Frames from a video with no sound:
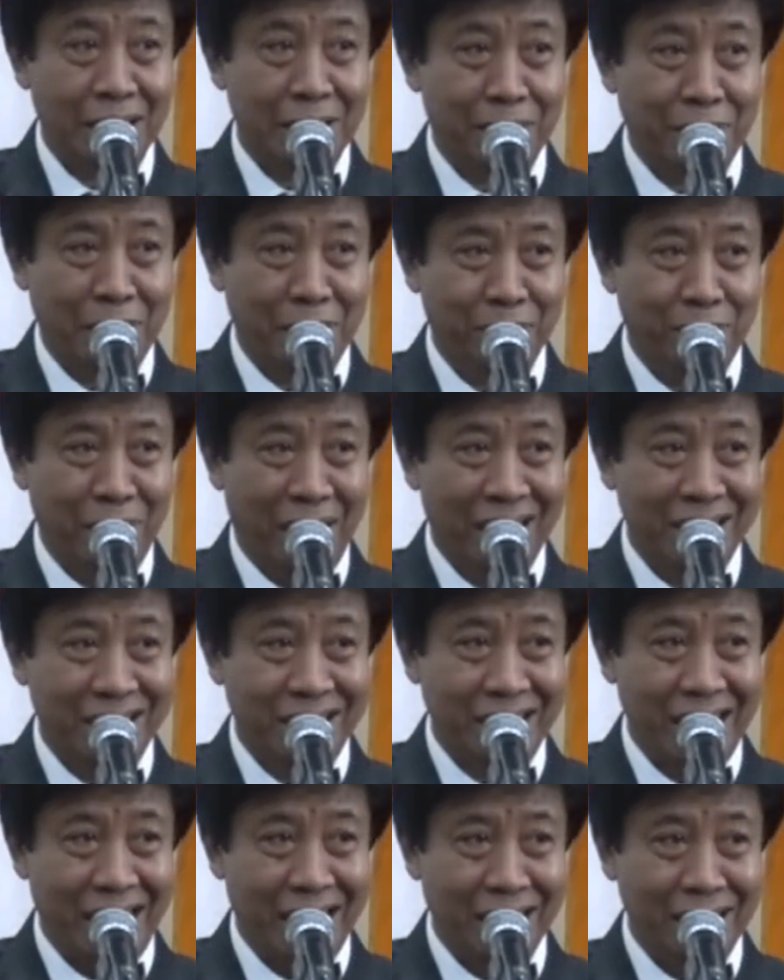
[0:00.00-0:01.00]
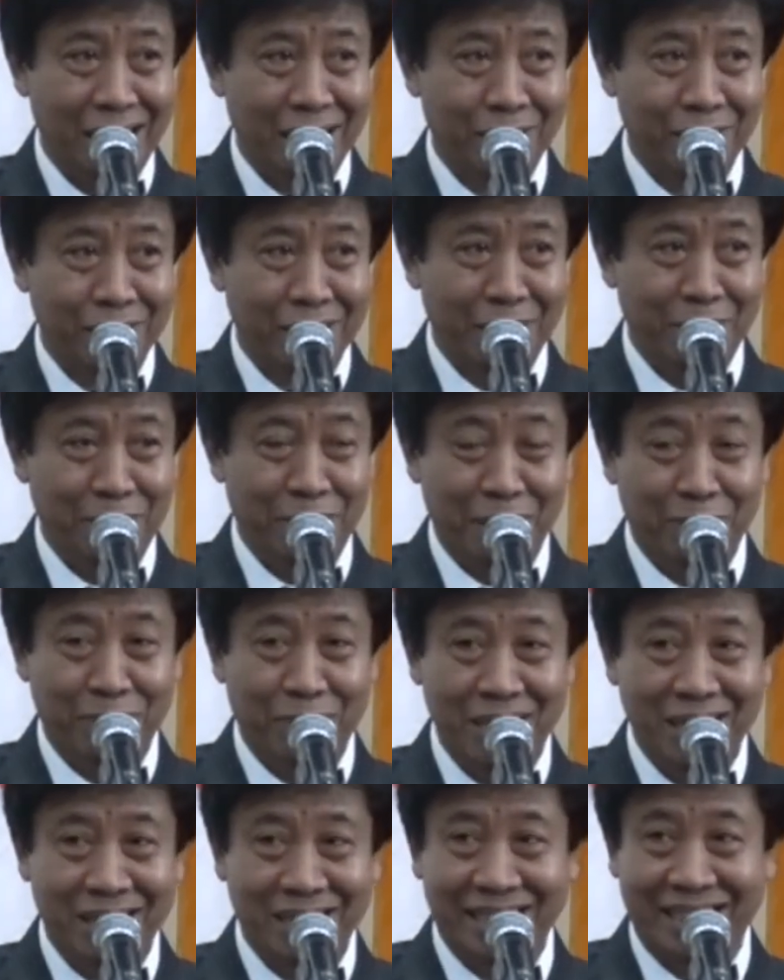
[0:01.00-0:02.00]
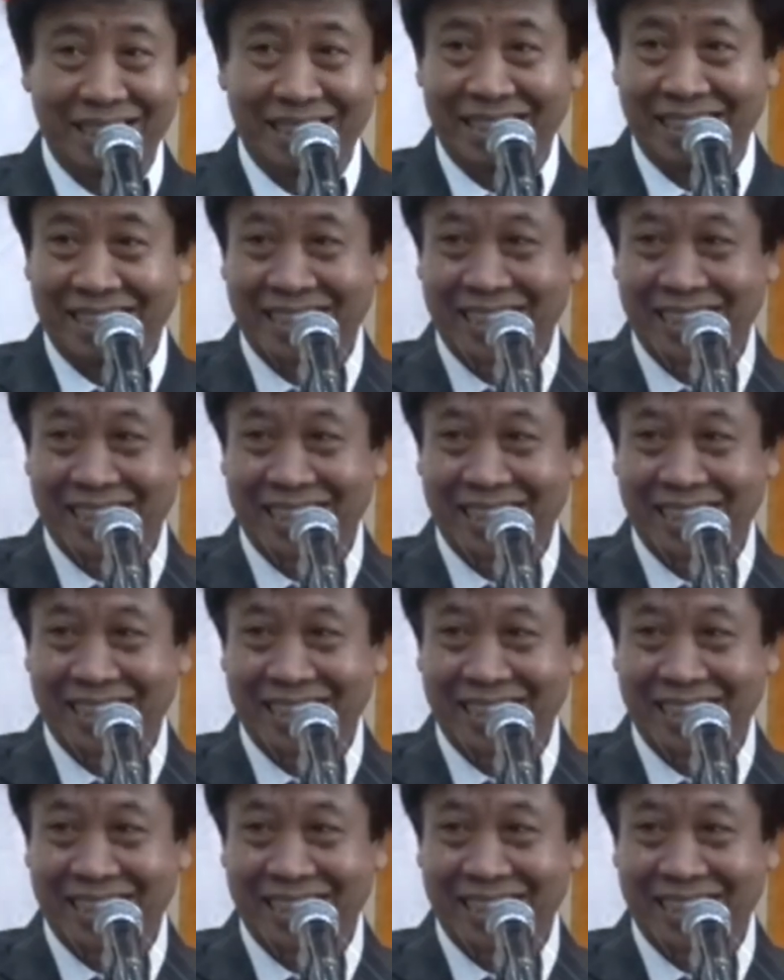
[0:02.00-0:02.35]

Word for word: depan pengajian atau di depan mana ini?